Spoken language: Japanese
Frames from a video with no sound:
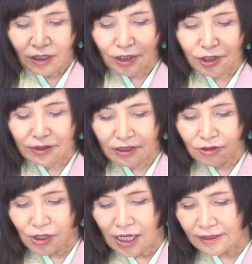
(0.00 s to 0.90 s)
あるいは
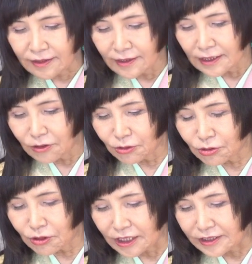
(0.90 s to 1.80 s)
こう風邪で
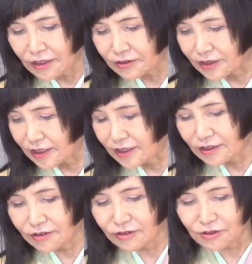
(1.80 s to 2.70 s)
喉が痛くなり
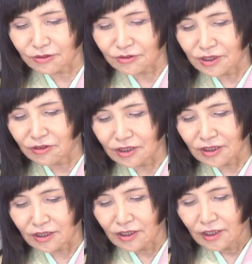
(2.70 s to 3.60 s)
やすい人とか
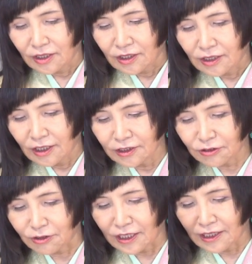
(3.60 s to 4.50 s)
は何
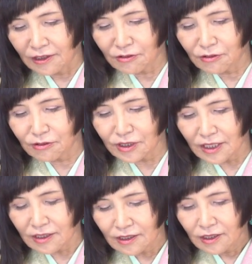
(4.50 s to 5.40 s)
しろレンコンを
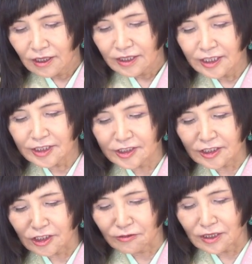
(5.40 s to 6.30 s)
ねいい時
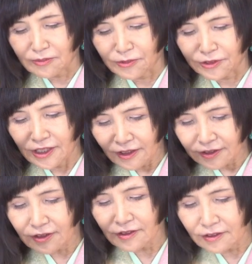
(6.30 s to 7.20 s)
期にはもうせっ
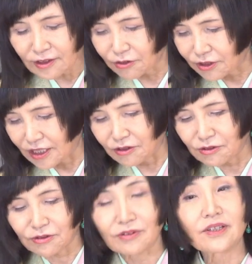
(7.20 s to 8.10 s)
せせっせと
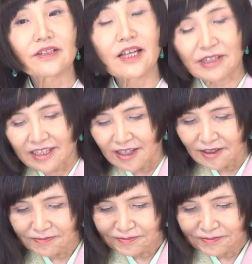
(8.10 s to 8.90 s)
レンコン食べて